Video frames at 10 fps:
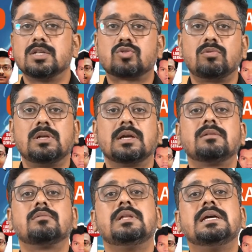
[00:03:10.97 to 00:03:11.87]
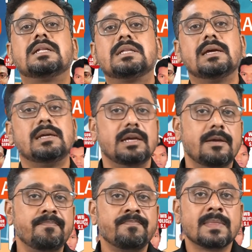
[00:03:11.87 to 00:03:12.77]
স্টুডেন্টরা কিন্তু লিখতে গিয়ে
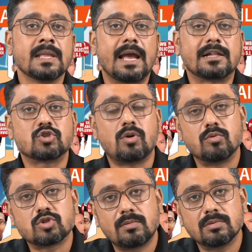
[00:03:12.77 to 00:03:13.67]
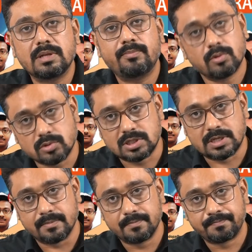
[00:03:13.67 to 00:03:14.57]
একটা সমস্যার মধ্যে পড়ছে